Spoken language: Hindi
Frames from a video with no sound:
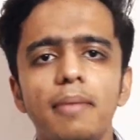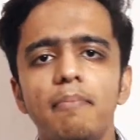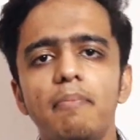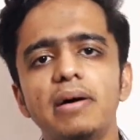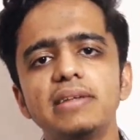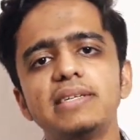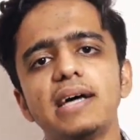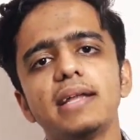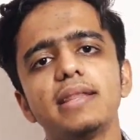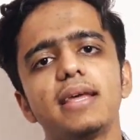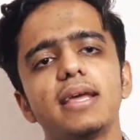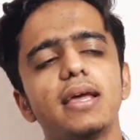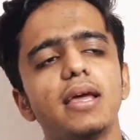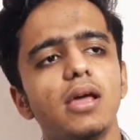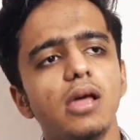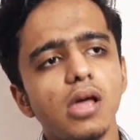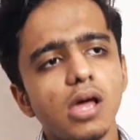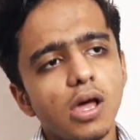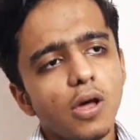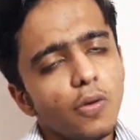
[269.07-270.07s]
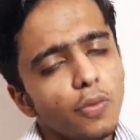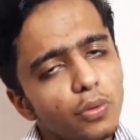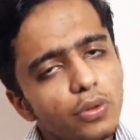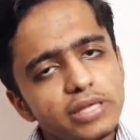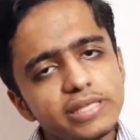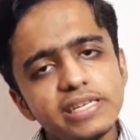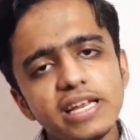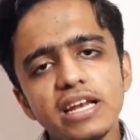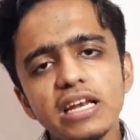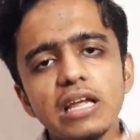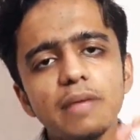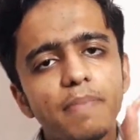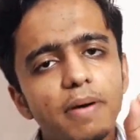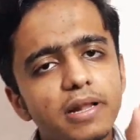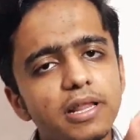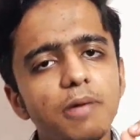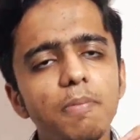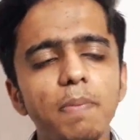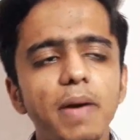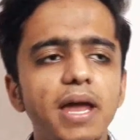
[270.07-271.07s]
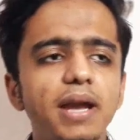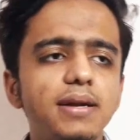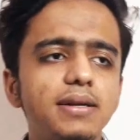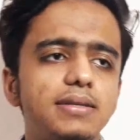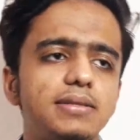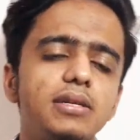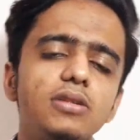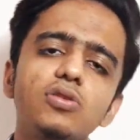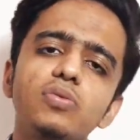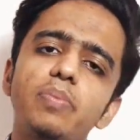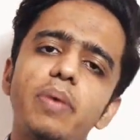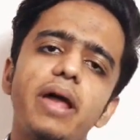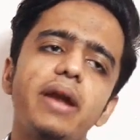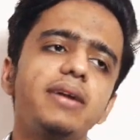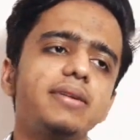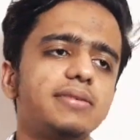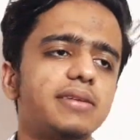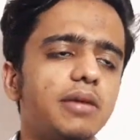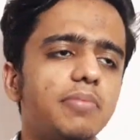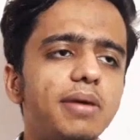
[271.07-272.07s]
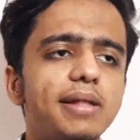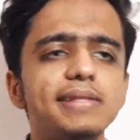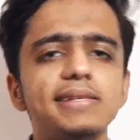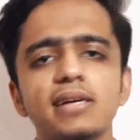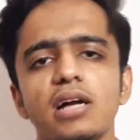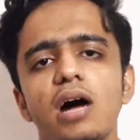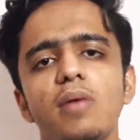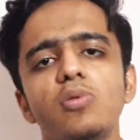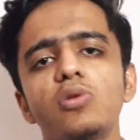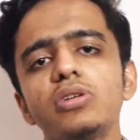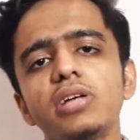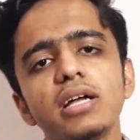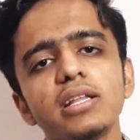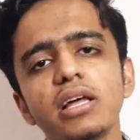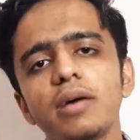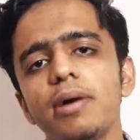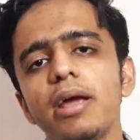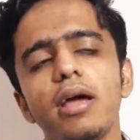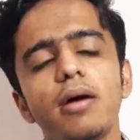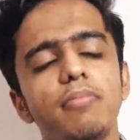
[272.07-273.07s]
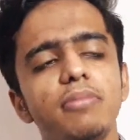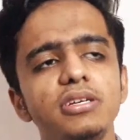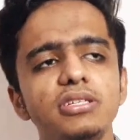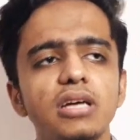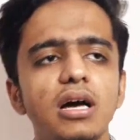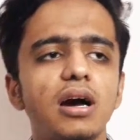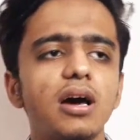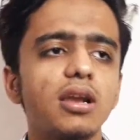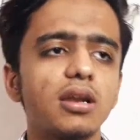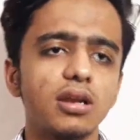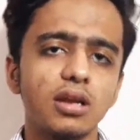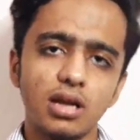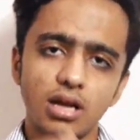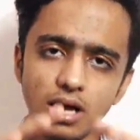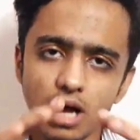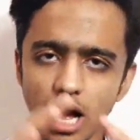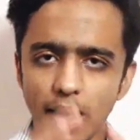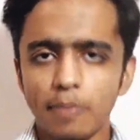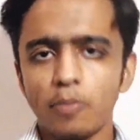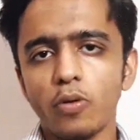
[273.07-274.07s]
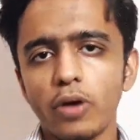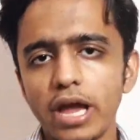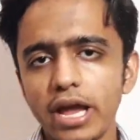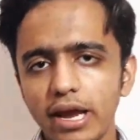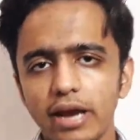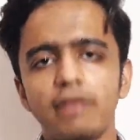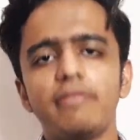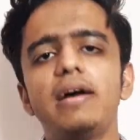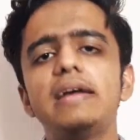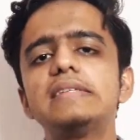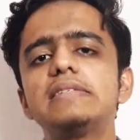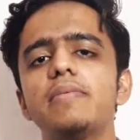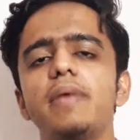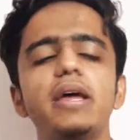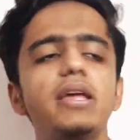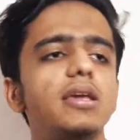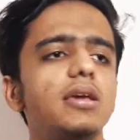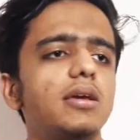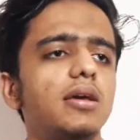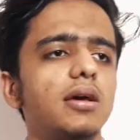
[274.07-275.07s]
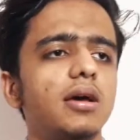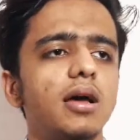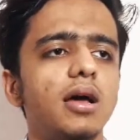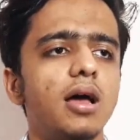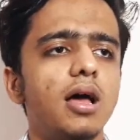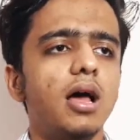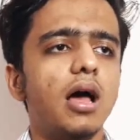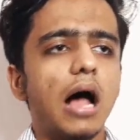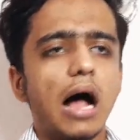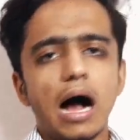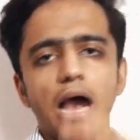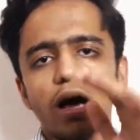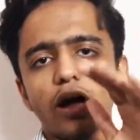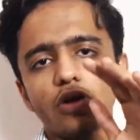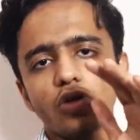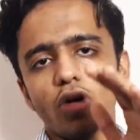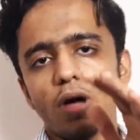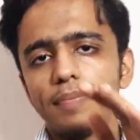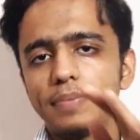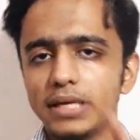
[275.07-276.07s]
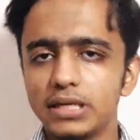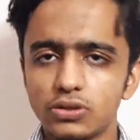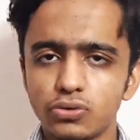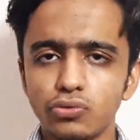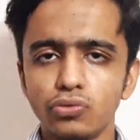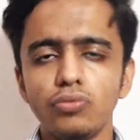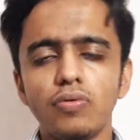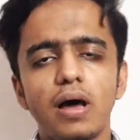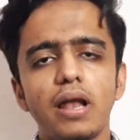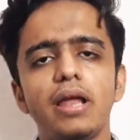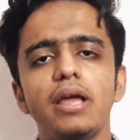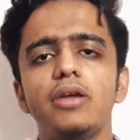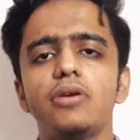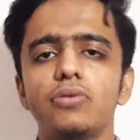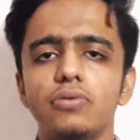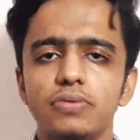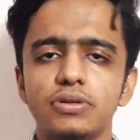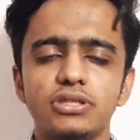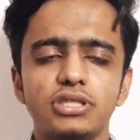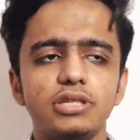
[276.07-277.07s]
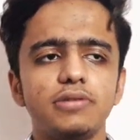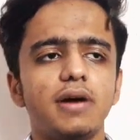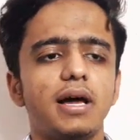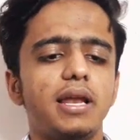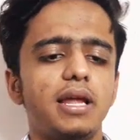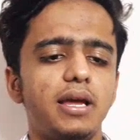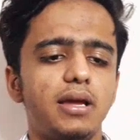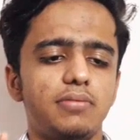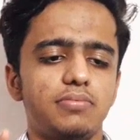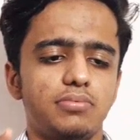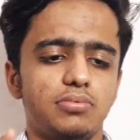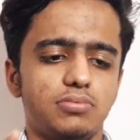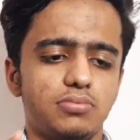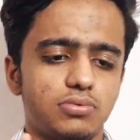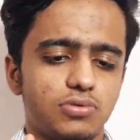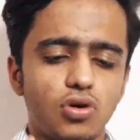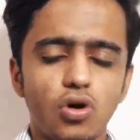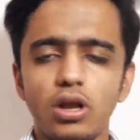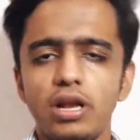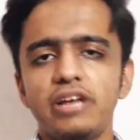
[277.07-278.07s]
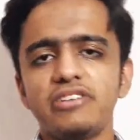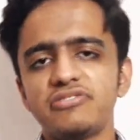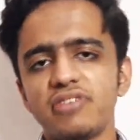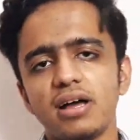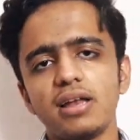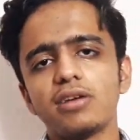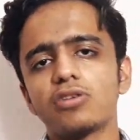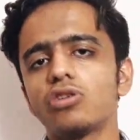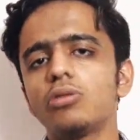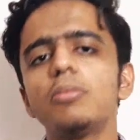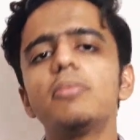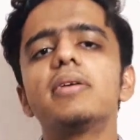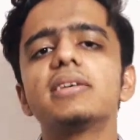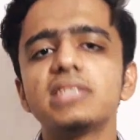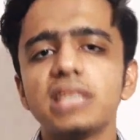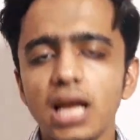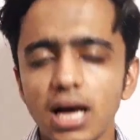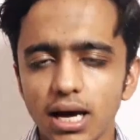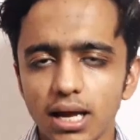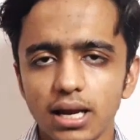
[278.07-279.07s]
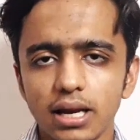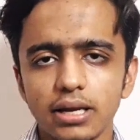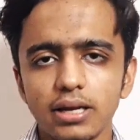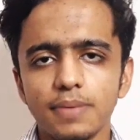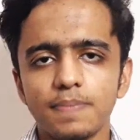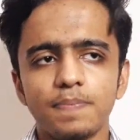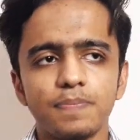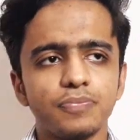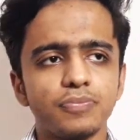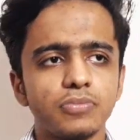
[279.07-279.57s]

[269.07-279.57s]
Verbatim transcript: बजा देंगे तो इसलिए इनकी पड़ती है पेरेंट्स से तो पेरेंट्स के ईमेल से काम हो जाता है भाई हमेशा अगर आपको एक एडवाइस है भाई की अगर तो आपके स्कूल वाले यूनिवर्सिटी वाले कॉलेज वाले कोई भी मसला कर रहे हैं ना